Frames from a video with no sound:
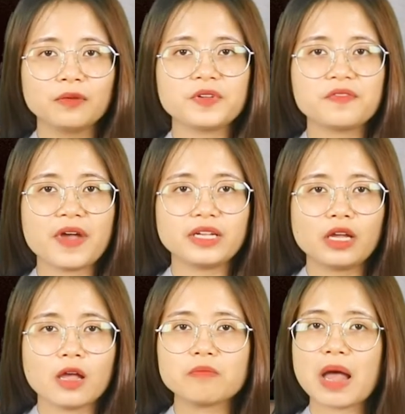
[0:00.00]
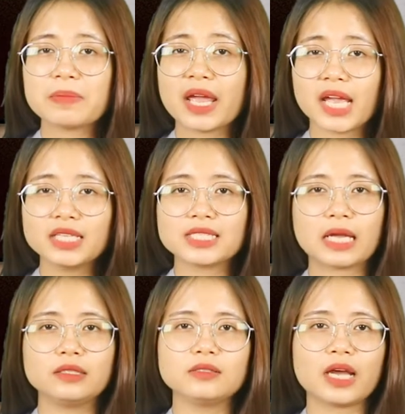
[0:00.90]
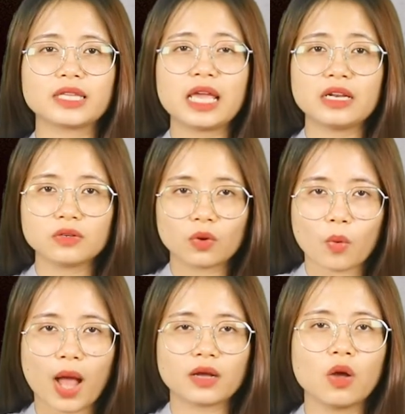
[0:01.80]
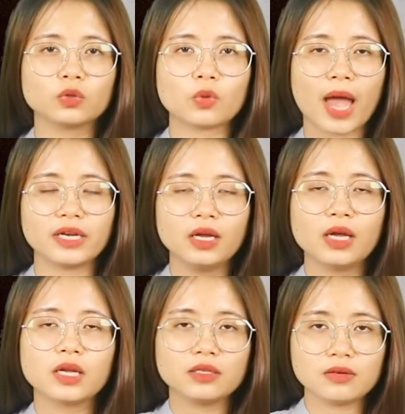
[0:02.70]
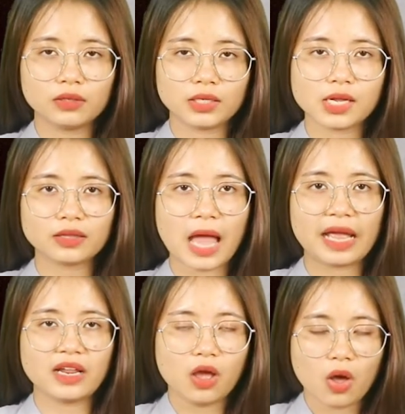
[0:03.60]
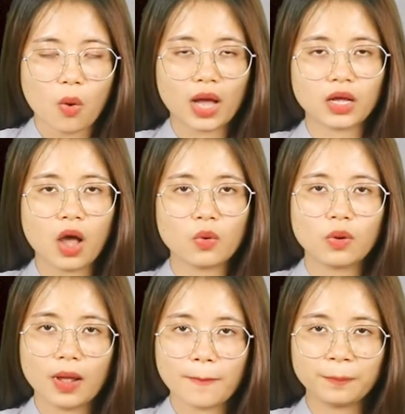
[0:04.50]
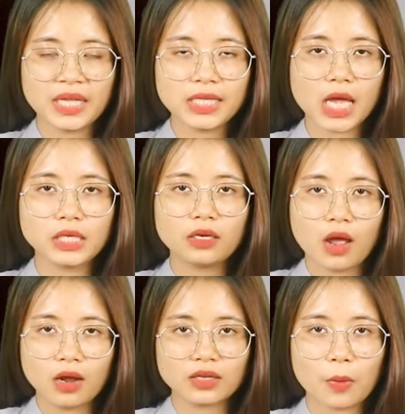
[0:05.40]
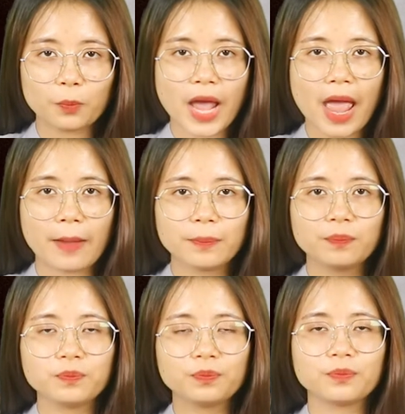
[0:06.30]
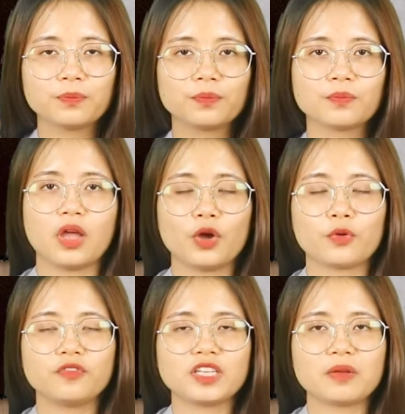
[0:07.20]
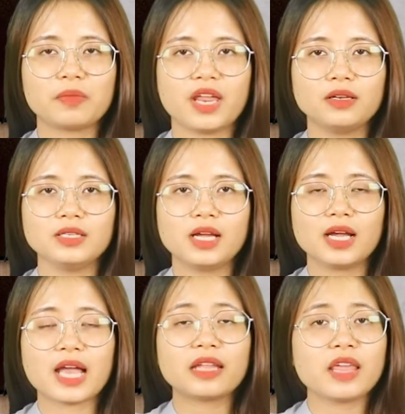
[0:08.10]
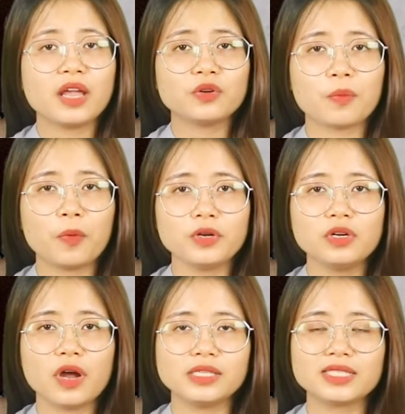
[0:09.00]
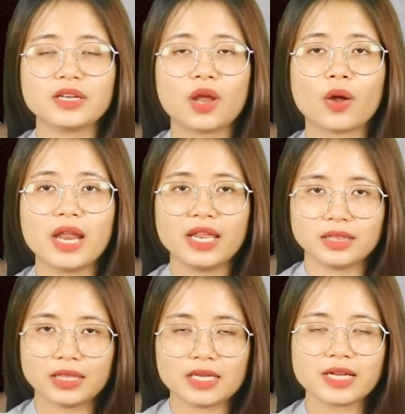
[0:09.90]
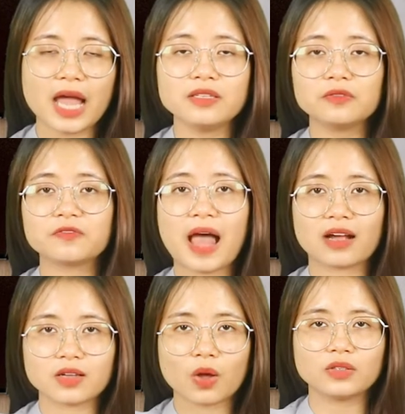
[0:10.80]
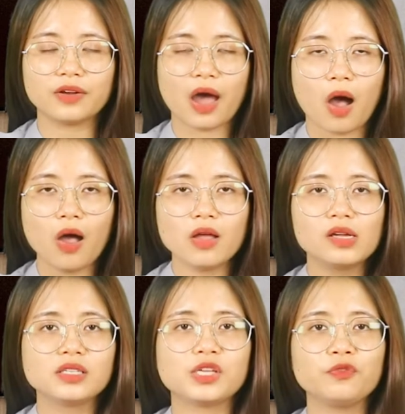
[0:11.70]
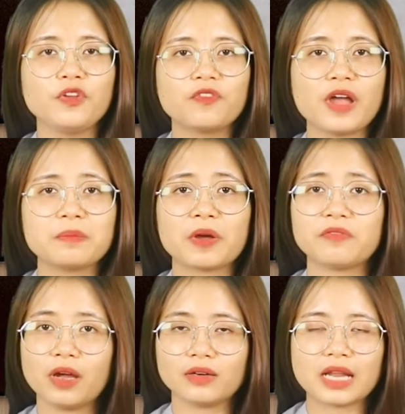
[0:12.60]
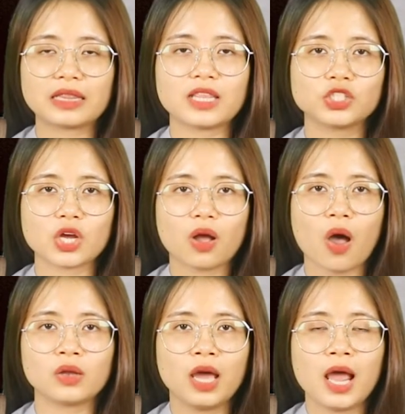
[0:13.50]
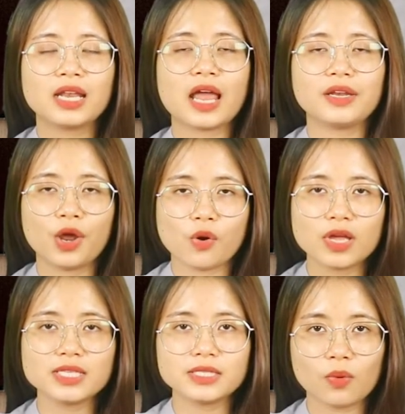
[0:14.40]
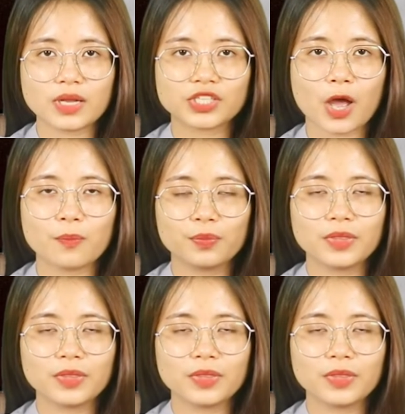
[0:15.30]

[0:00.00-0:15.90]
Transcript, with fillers: Vì vậy, ba mẹ hãy tránh những cái tên quá cầu toàn như thiên tài, hoàng hậu, mỹ nhân, ngọc ngà. Quý vị thân mến, cái tên của mỗi người sẽ nói lên tính cách và con người đó. Chính vì vậy mà việc đặt tên cho con là điều hết sức quan trọng.